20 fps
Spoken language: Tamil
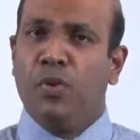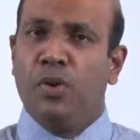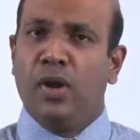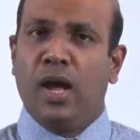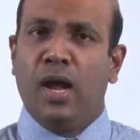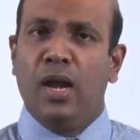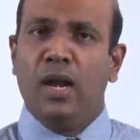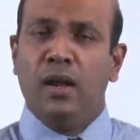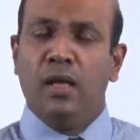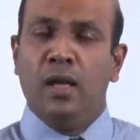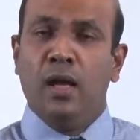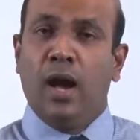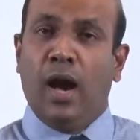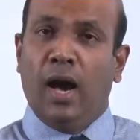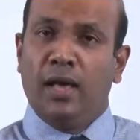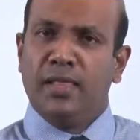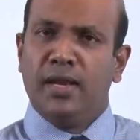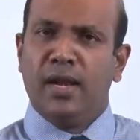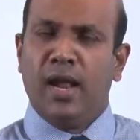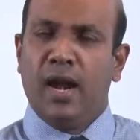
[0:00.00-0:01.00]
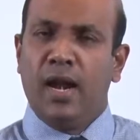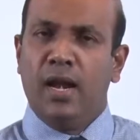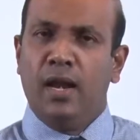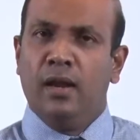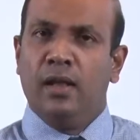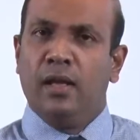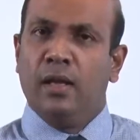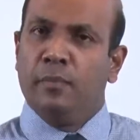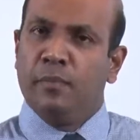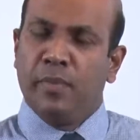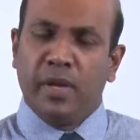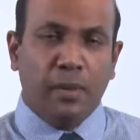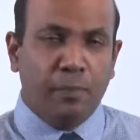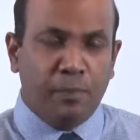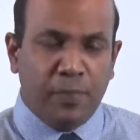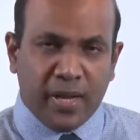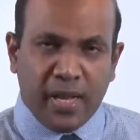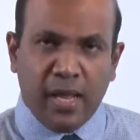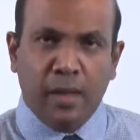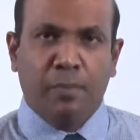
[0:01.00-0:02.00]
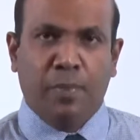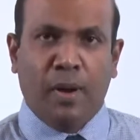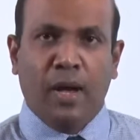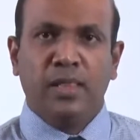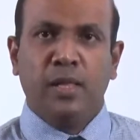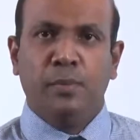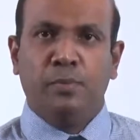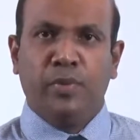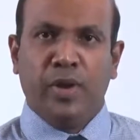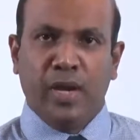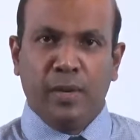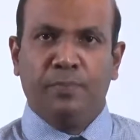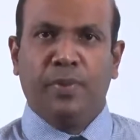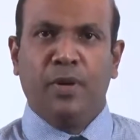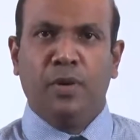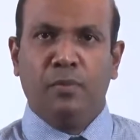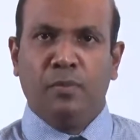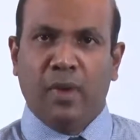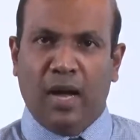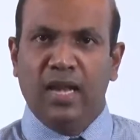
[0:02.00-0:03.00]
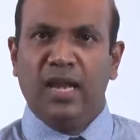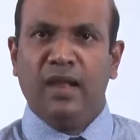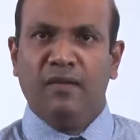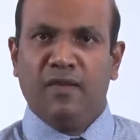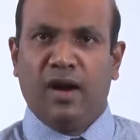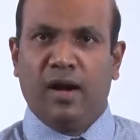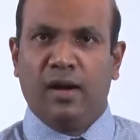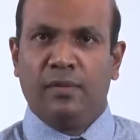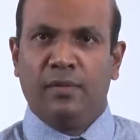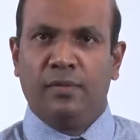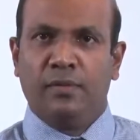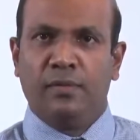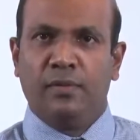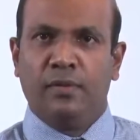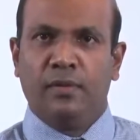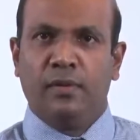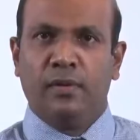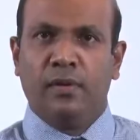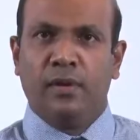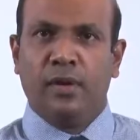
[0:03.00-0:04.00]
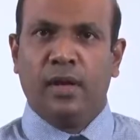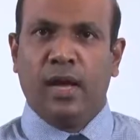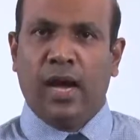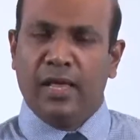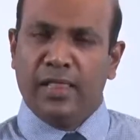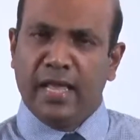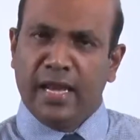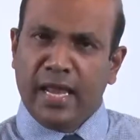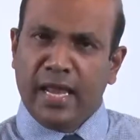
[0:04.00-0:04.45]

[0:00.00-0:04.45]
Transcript: போனால் அதனால் மிகப்பெரிய பாதிப்பு ஏற்படும் அல்லவா அதை